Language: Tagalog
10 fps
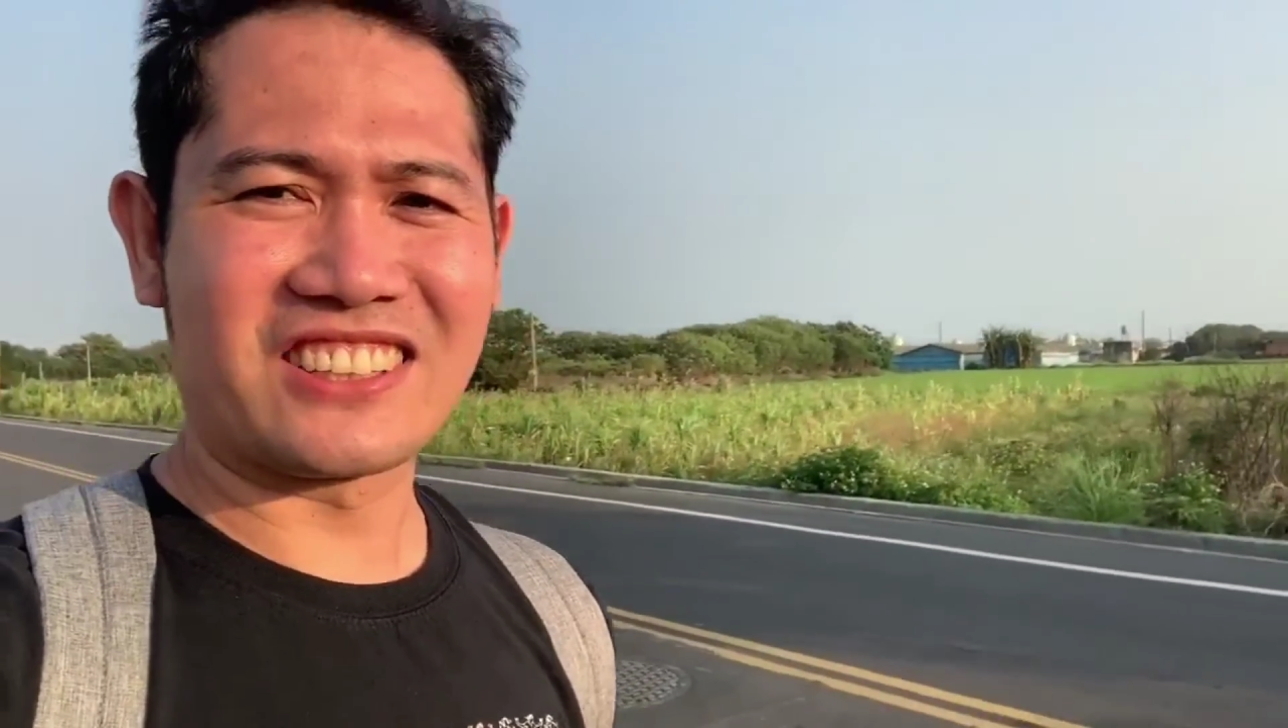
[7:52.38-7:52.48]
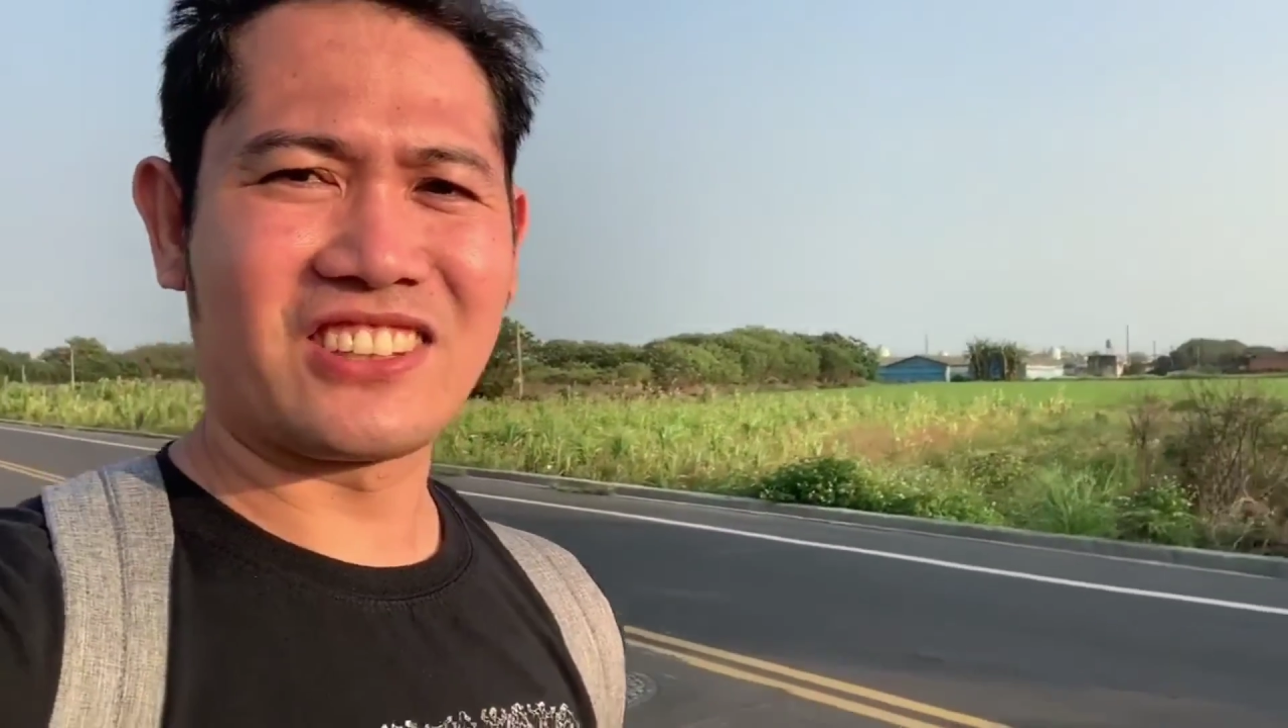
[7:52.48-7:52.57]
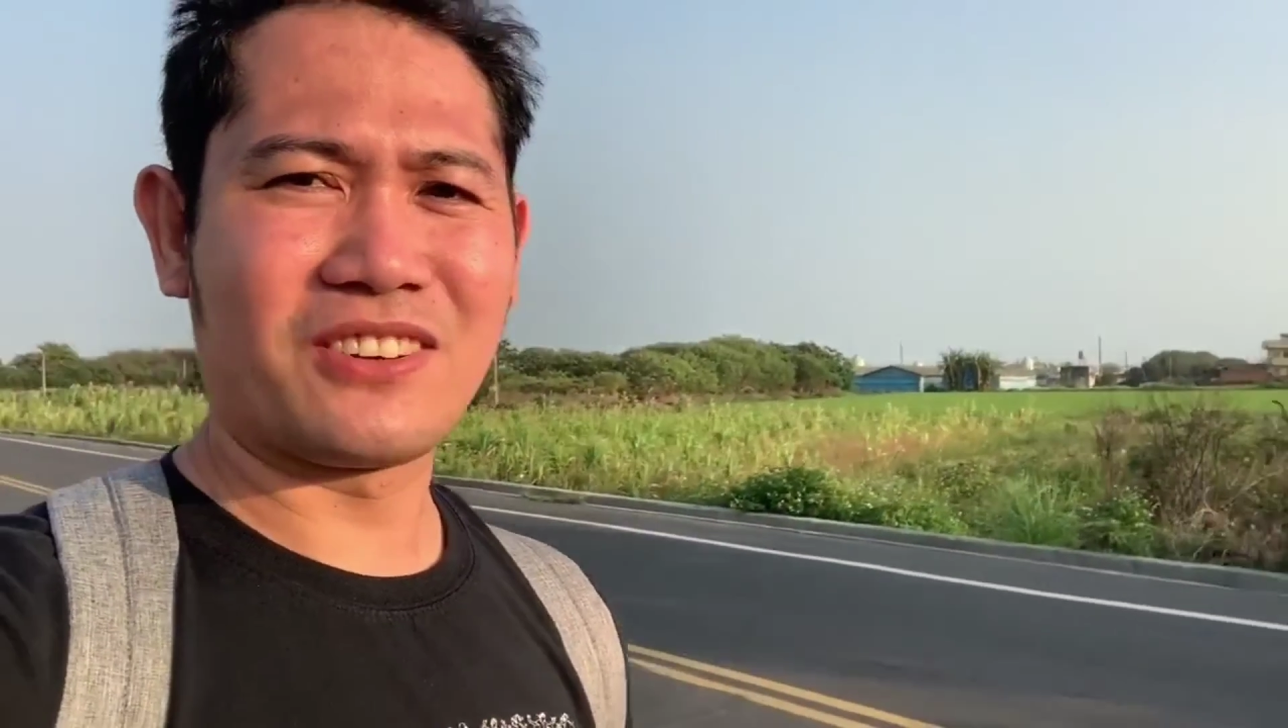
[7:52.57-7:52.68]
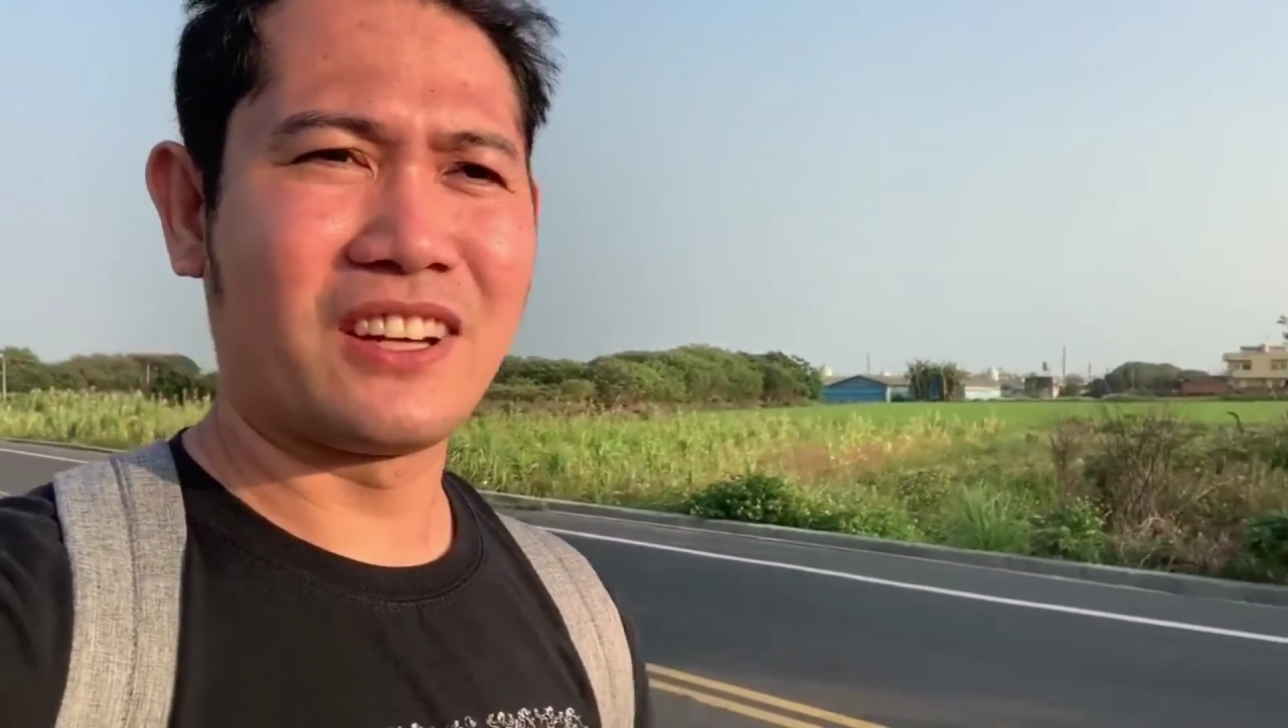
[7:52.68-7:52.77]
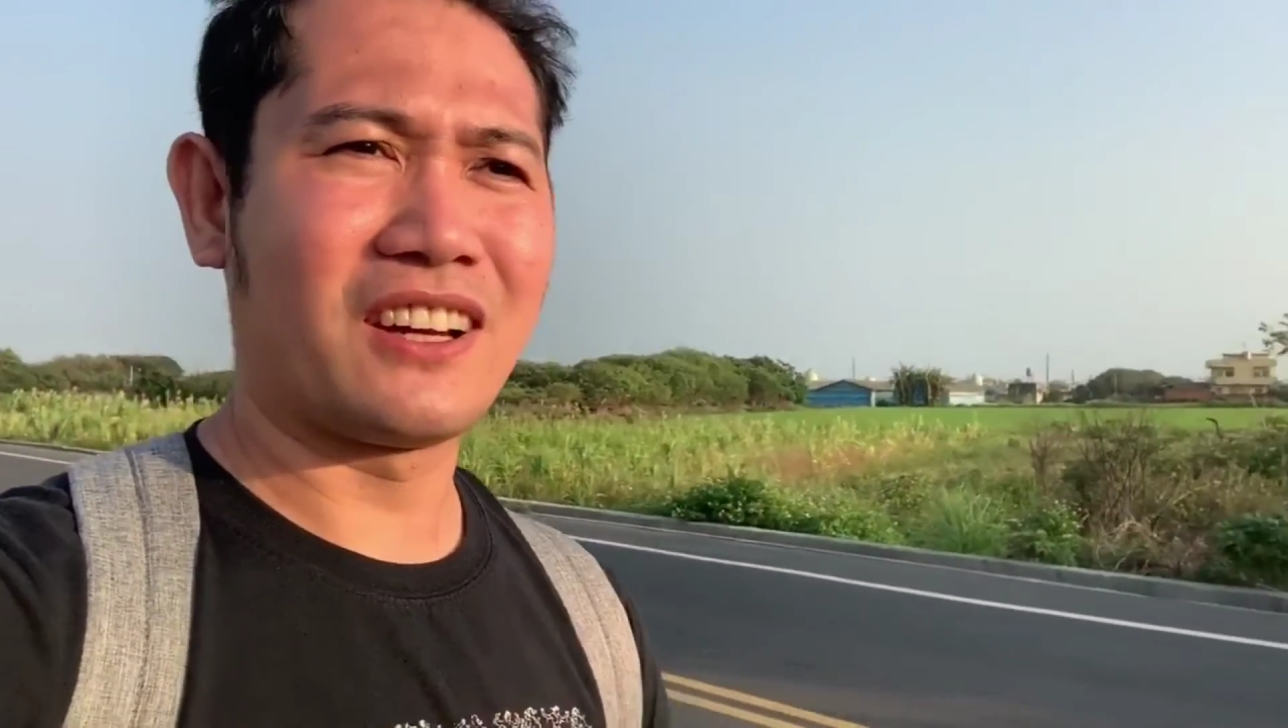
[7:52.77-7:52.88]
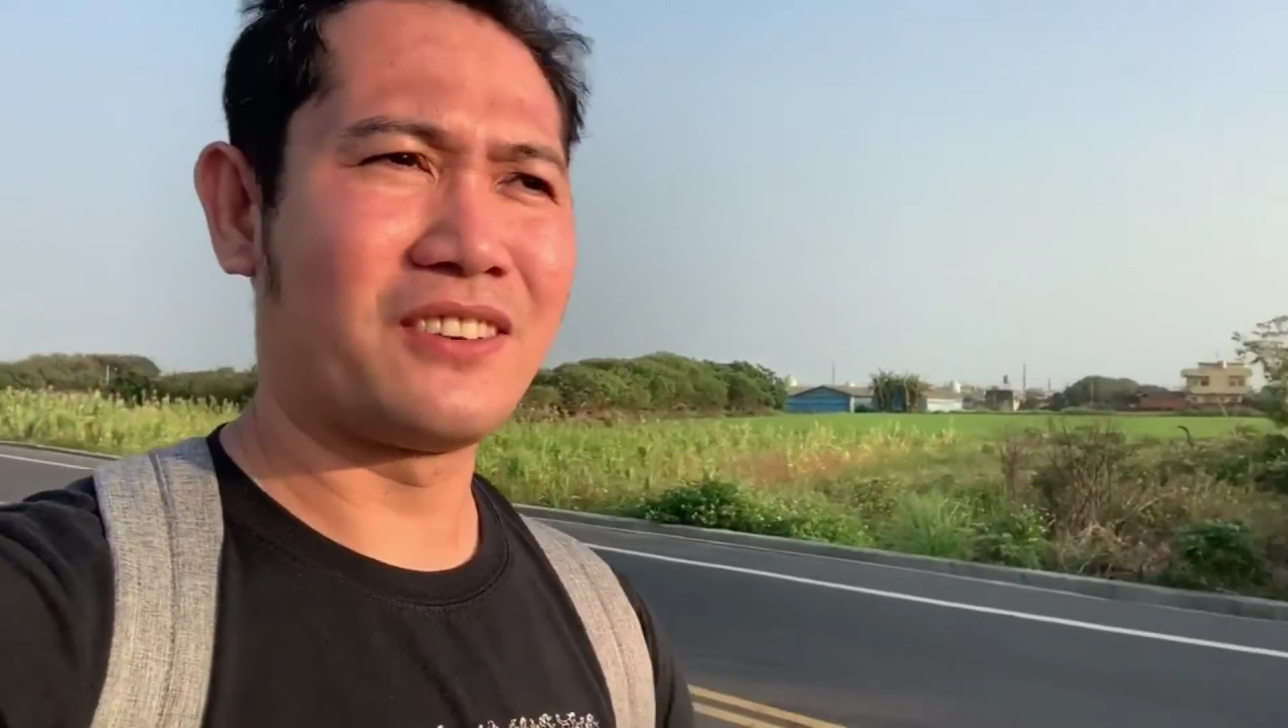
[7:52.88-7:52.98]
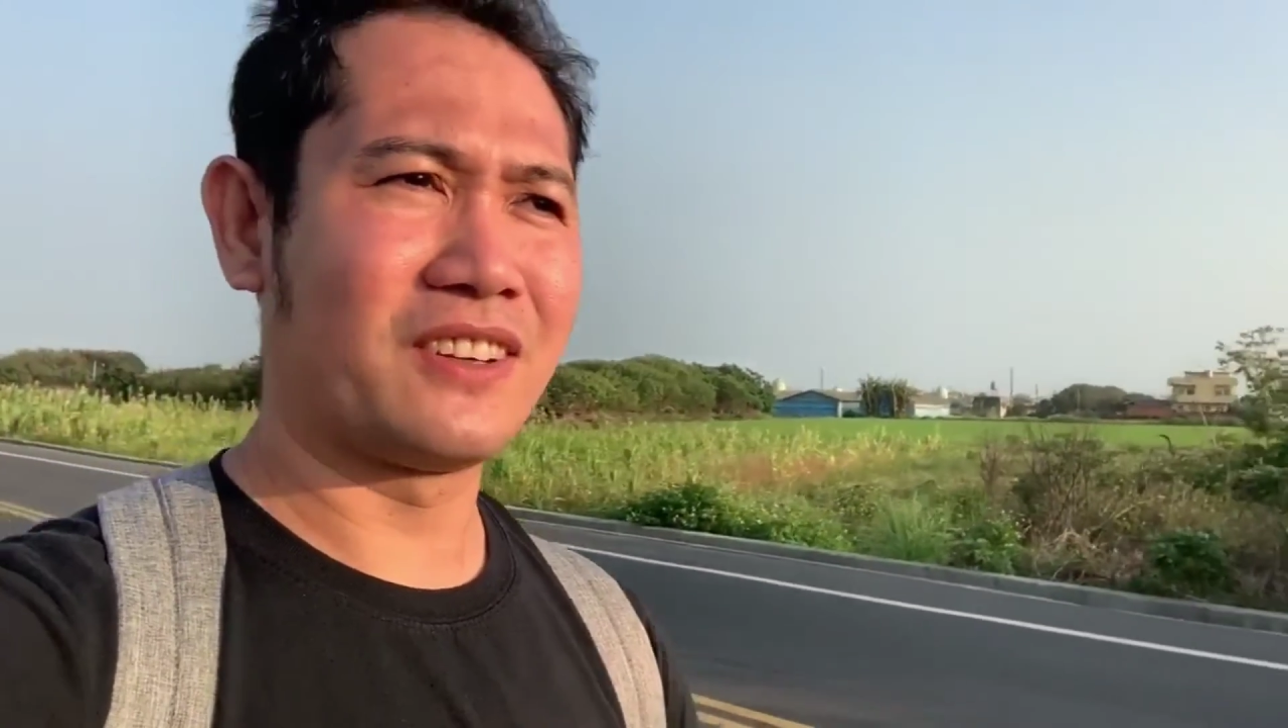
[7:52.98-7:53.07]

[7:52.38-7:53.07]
kaso lang wala